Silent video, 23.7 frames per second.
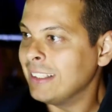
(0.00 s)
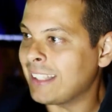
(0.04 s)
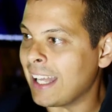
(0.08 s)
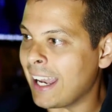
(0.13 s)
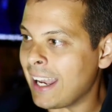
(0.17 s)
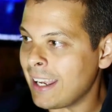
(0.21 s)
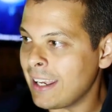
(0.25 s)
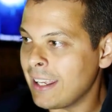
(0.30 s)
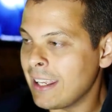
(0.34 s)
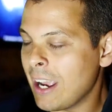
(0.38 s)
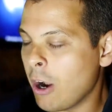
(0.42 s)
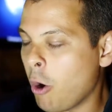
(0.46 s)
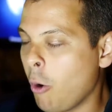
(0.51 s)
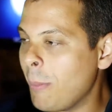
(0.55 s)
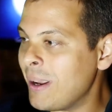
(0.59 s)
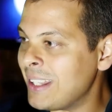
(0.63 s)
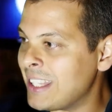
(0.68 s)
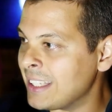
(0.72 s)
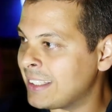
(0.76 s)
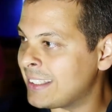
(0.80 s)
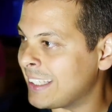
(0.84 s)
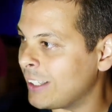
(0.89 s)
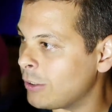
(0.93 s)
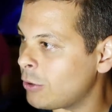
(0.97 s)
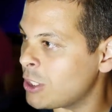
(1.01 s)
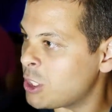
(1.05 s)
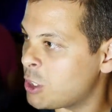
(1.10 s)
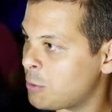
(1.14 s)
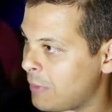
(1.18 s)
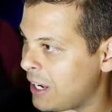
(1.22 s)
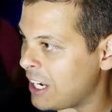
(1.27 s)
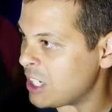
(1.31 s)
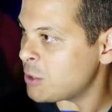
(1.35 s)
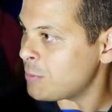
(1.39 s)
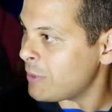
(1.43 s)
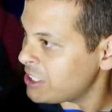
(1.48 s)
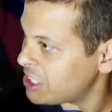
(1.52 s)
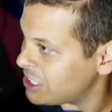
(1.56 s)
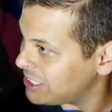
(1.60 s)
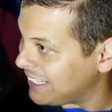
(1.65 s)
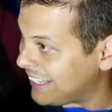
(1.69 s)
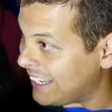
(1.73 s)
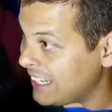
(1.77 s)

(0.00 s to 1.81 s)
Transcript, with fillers: está obedecendo as mesmas